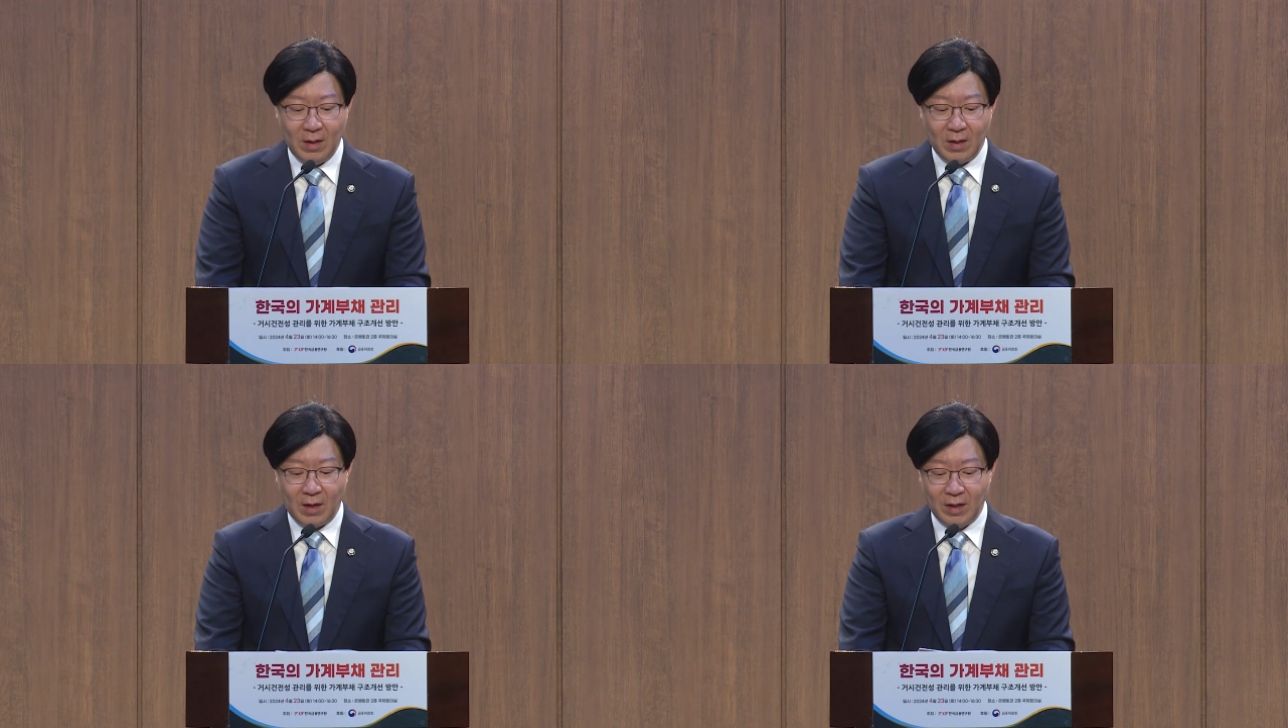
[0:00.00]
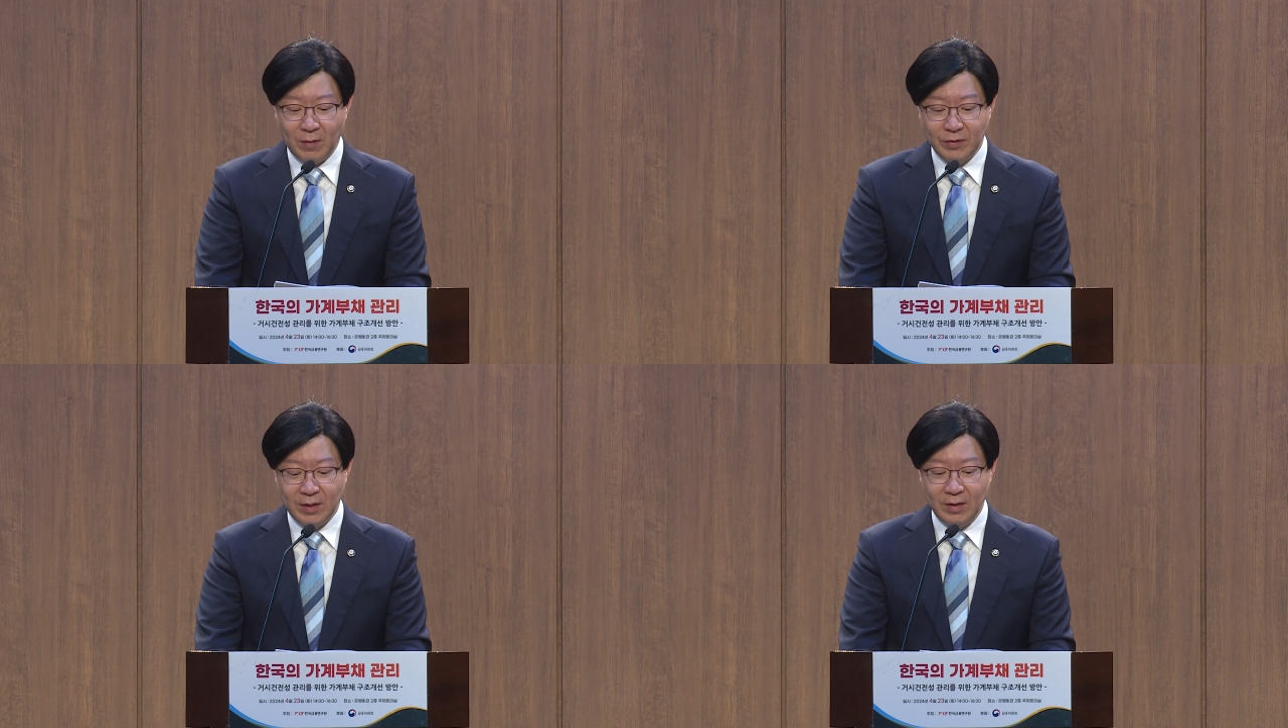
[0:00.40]

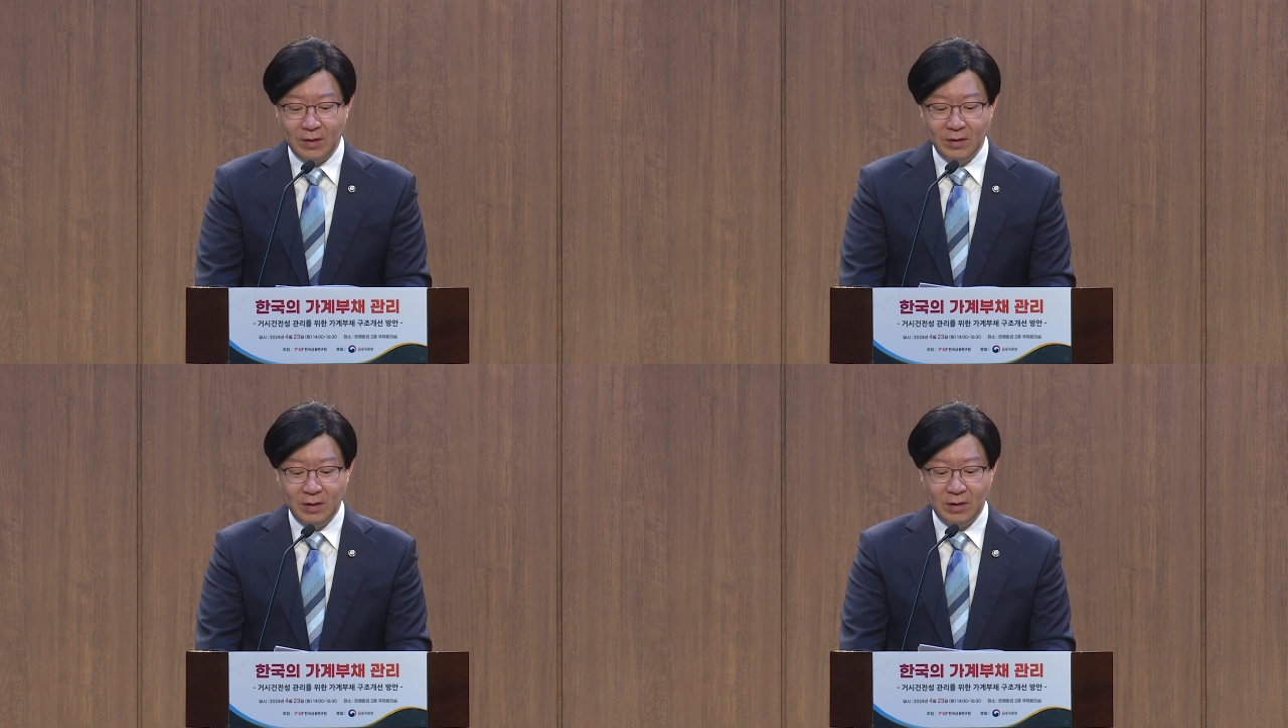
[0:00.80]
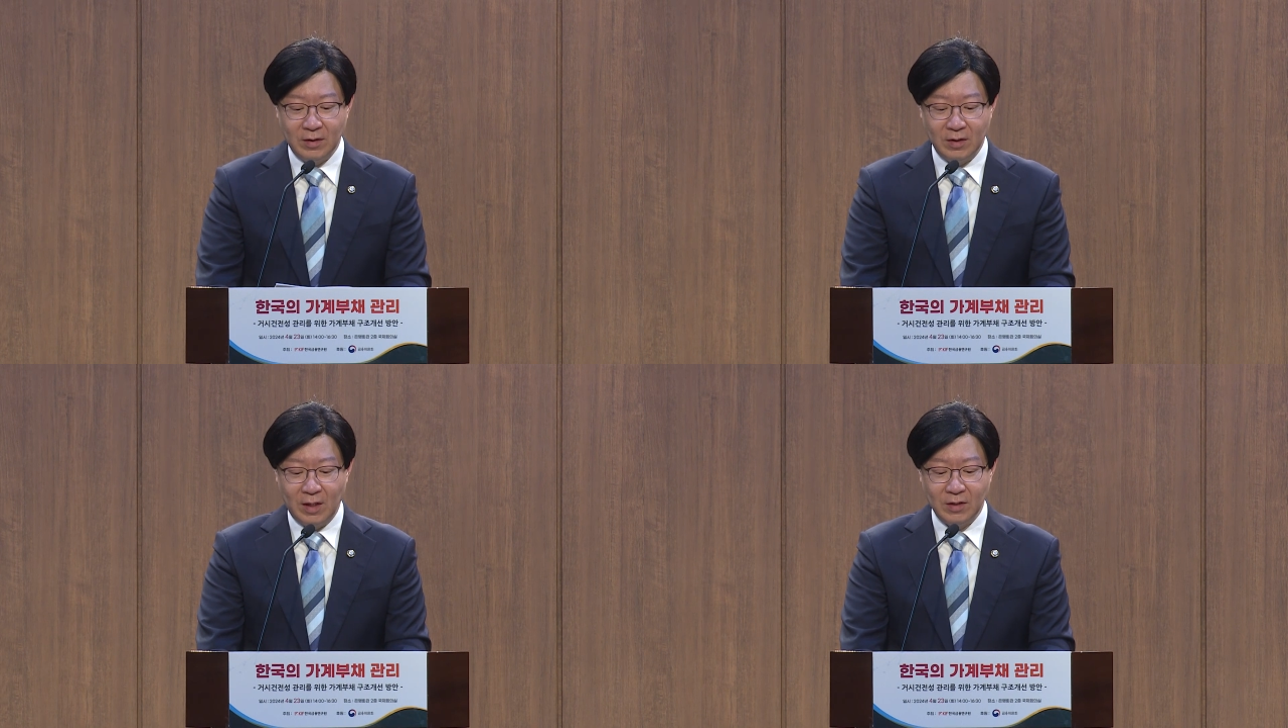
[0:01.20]
가계부채는
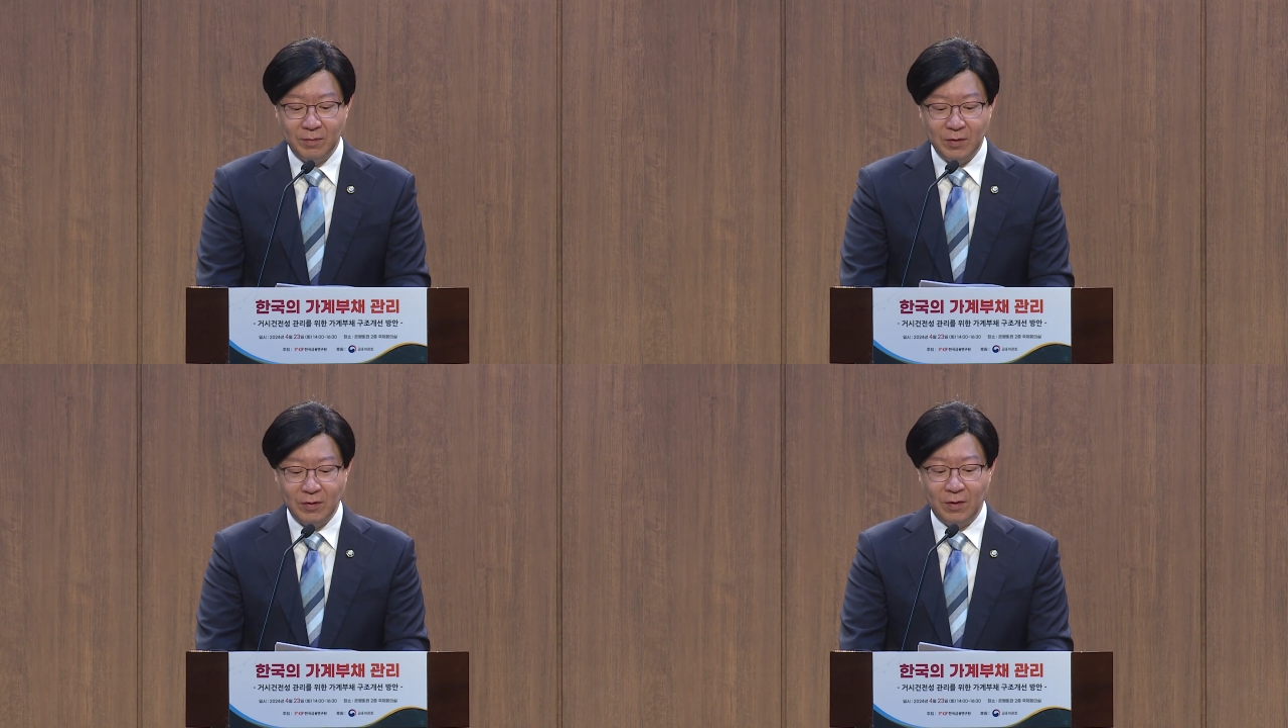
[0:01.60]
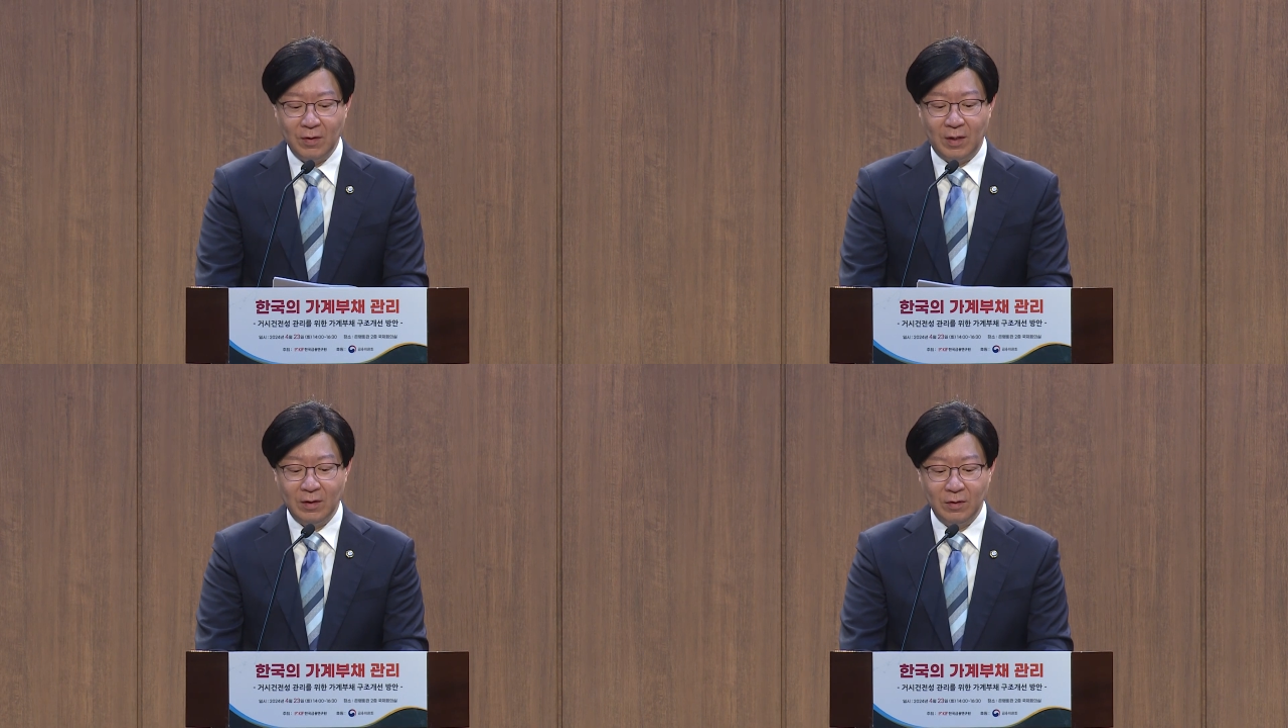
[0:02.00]
지난 10여
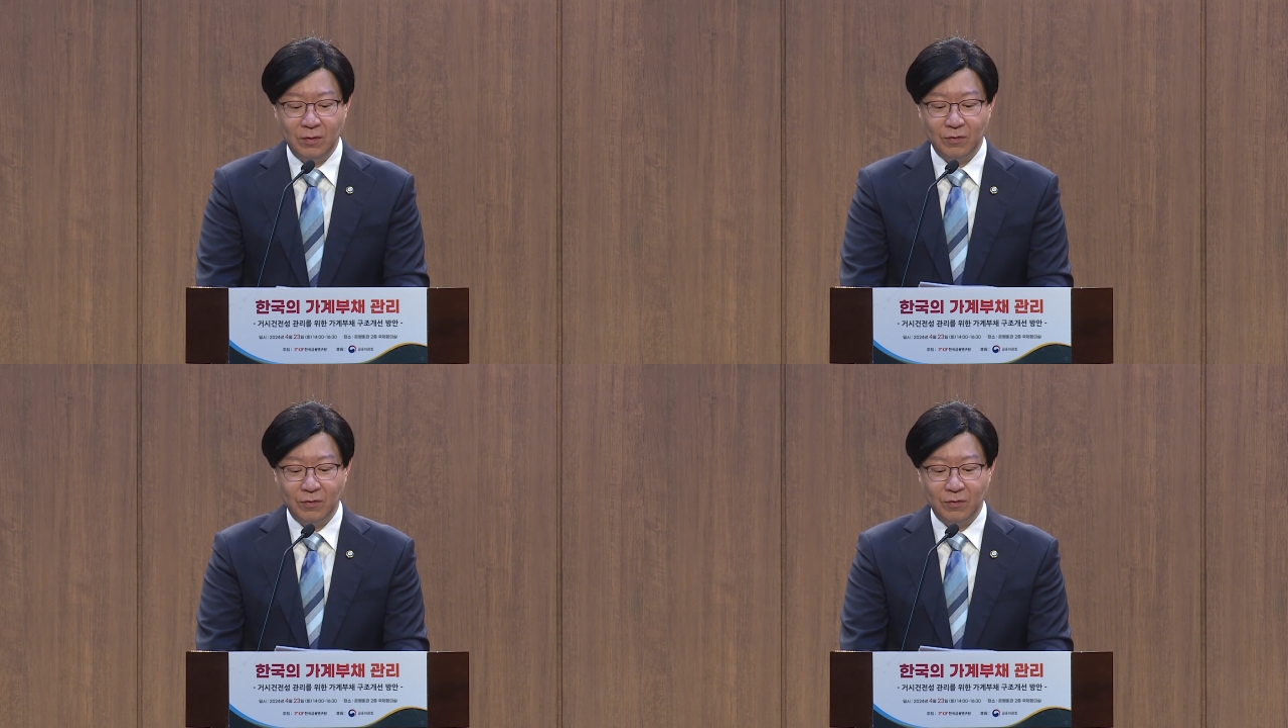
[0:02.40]
년간